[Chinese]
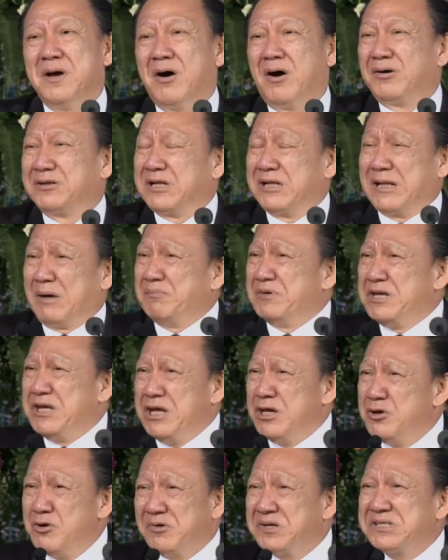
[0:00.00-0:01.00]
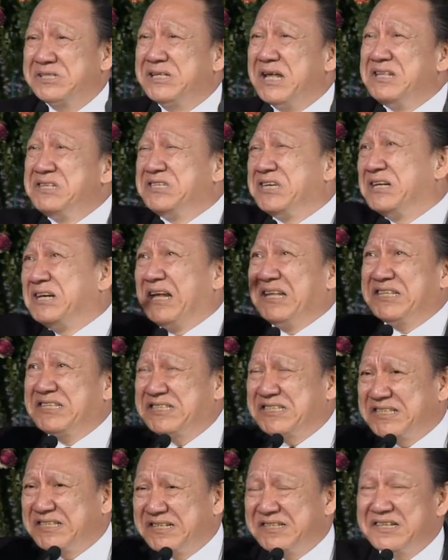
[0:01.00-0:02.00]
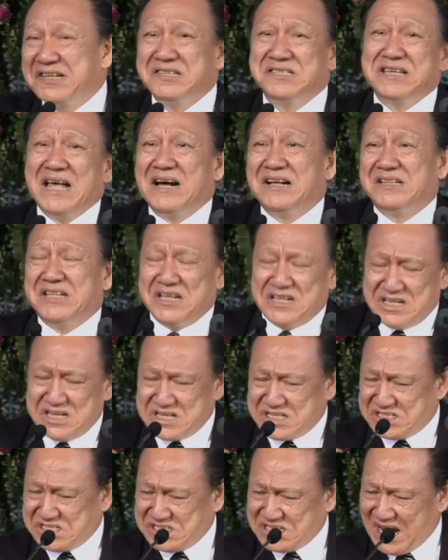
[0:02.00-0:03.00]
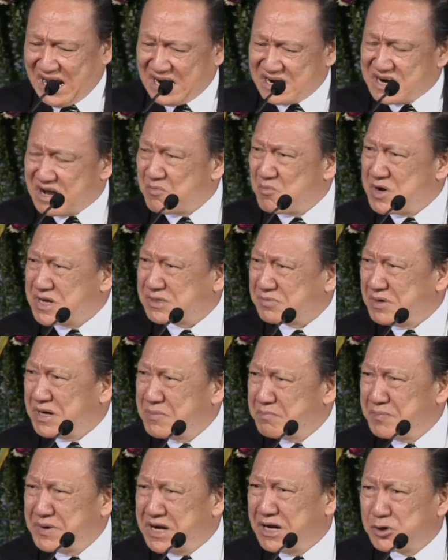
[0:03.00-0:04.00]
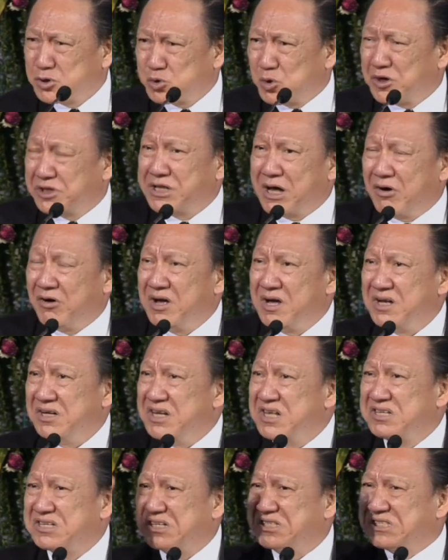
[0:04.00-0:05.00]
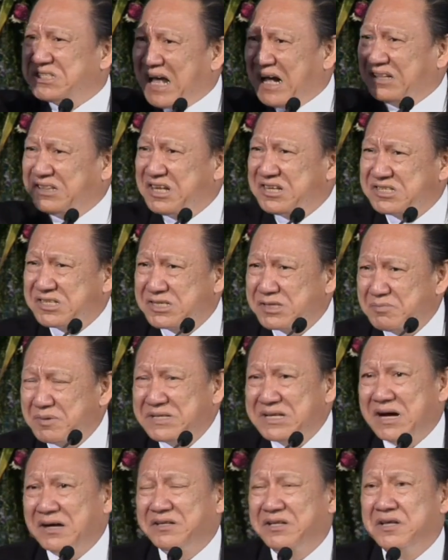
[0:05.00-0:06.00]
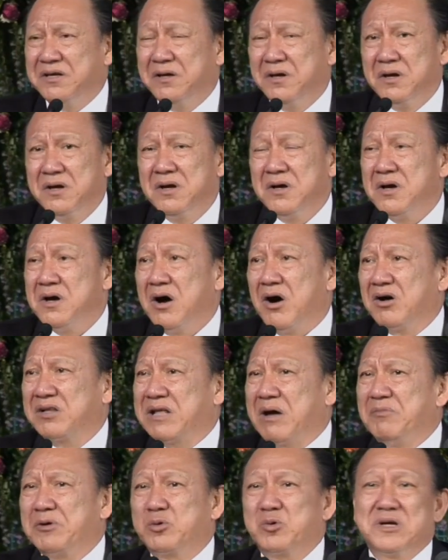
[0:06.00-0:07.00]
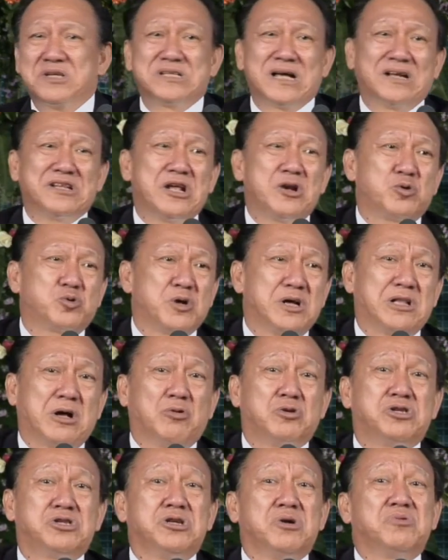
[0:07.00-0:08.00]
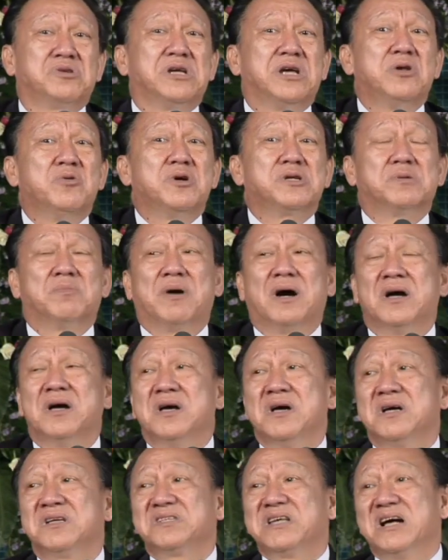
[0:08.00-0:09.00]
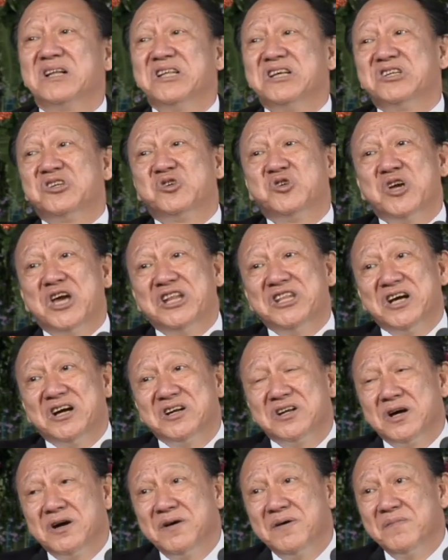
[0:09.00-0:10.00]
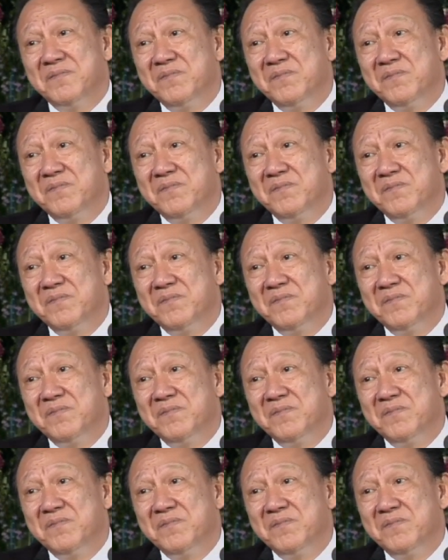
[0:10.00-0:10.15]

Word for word: 哦，他们引用圣经来指责上帝，你讲了为什么你不能做到？你这个上帝是什么上帝？啊，他们对上帝的追讨就是因为什么？上帝是全能的，